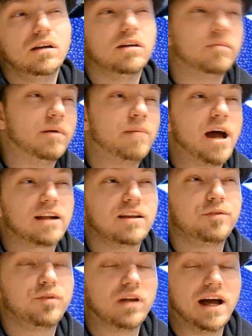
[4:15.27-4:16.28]
man mag
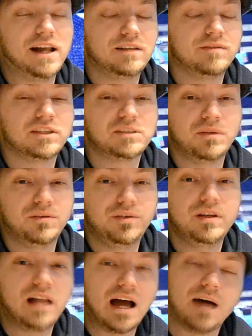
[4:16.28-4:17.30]
davon halten, was man
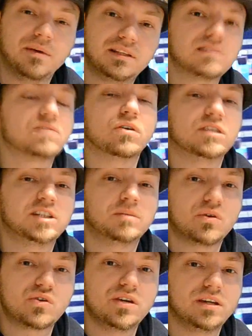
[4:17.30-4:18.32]
will, aber es ist
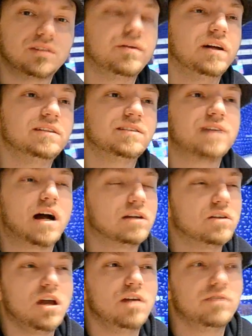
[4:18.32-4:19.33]
trotzdem geschickt, weil sie
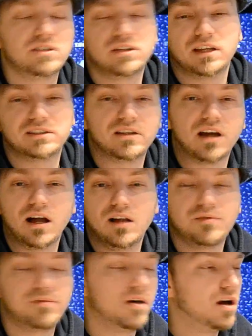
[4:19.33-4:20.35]
sagen, hey, wir sind jetzt in der
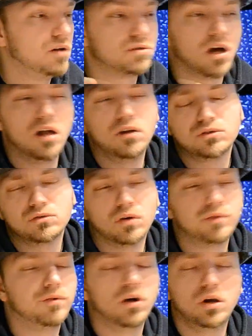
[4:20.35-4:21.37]
Alpha, ist alles noch
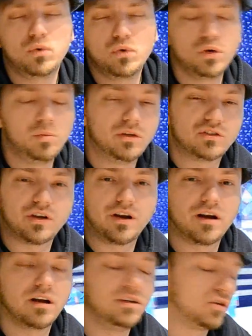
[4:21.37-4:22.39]
voll
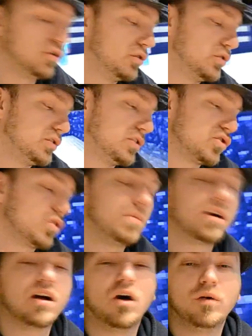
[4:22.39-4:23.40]
rudimentär, ihr könnt euch das schon
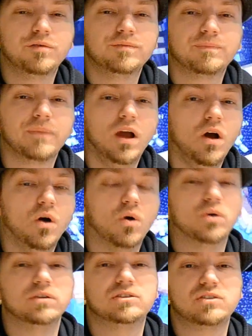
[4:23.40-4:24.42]
mal kaufen
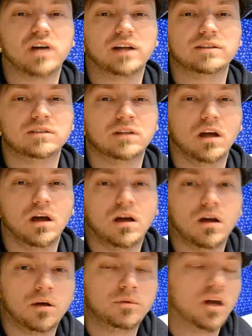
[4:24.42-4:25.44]
und dann,
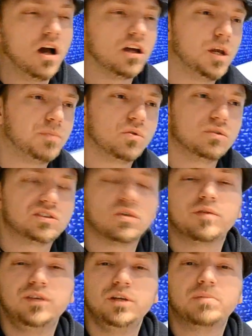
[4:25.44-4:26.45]
äh, ja, gebt uns
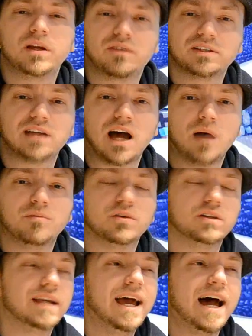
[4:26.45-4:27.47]
doch Feedback, was ihr haben
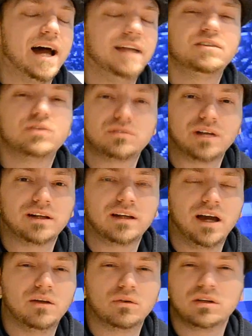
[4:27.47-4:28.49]
wollt. Eigentlich total
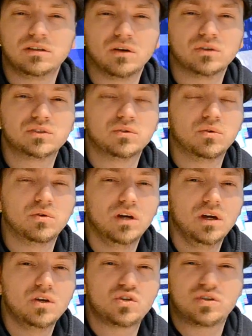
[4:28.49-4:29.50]
geil und genau so
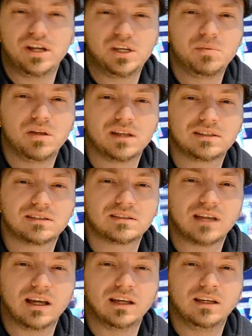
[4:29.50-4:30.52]
stelle ich mir
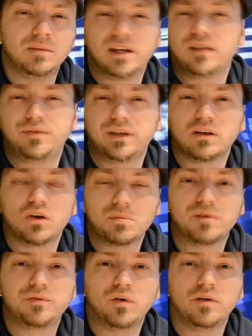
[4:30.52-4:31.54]
das im Endeffekt auch
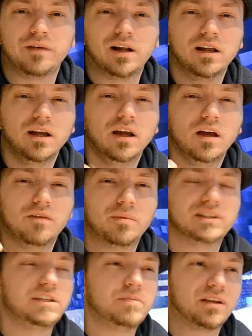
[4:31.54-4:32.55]
immer vor, weil wenn
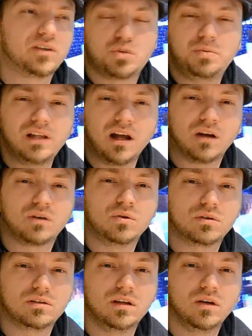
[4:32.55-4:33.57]
man sich manche Spiele
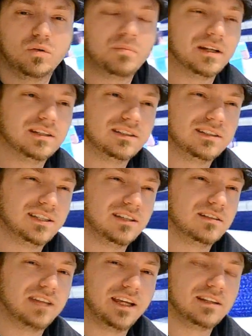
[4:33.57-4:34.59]
anguckt, ne, und man
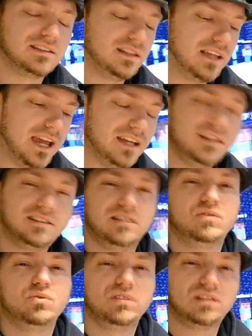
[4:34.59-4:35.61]
denkt sich, hey, die
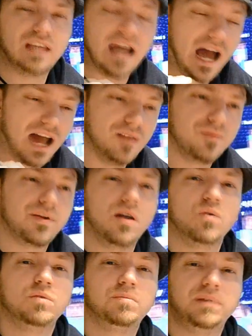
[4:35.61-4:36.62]
sind durch die Alpha
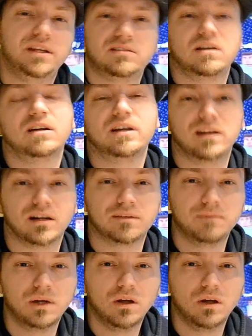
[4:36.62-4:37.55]
und Beta gegangen